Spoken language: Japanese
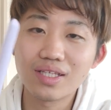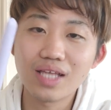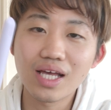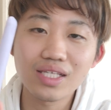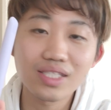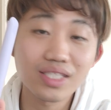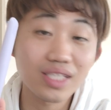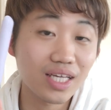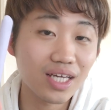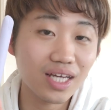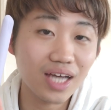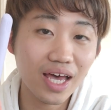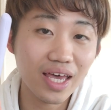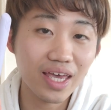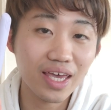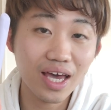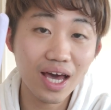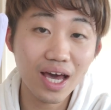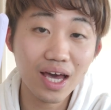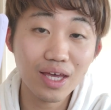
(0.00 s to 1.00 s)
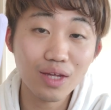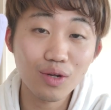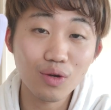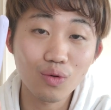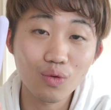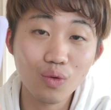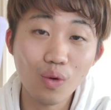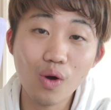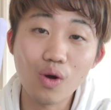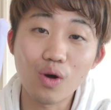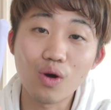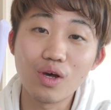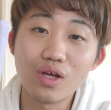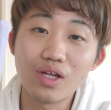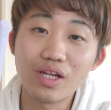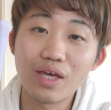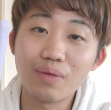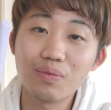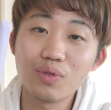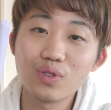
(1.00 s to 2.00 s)
男性がヘアアイロンを
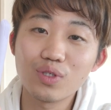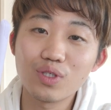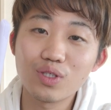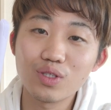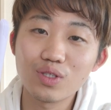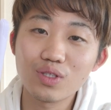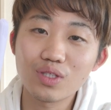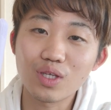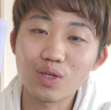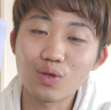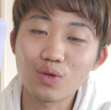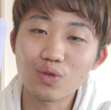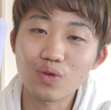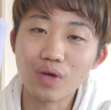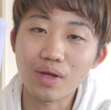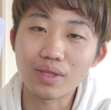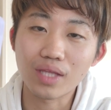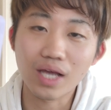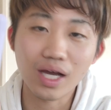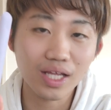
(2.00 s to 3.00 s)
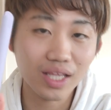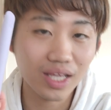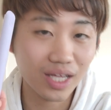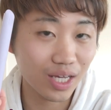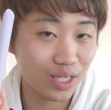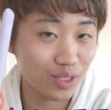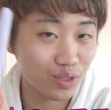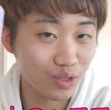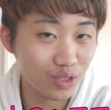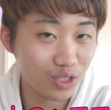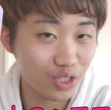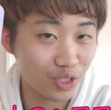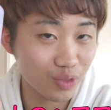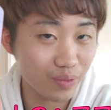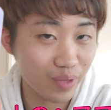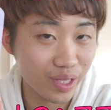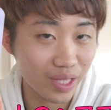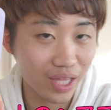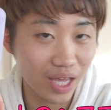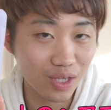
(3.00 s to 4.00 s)
レビューするっていうことはなかなか
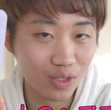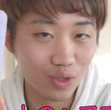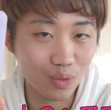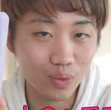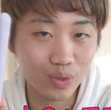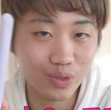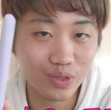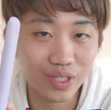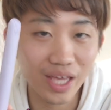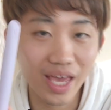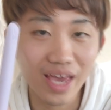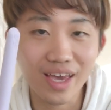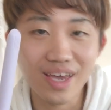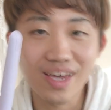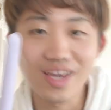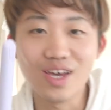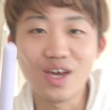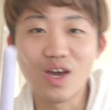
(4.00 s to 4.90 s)
YouTube でないと思うので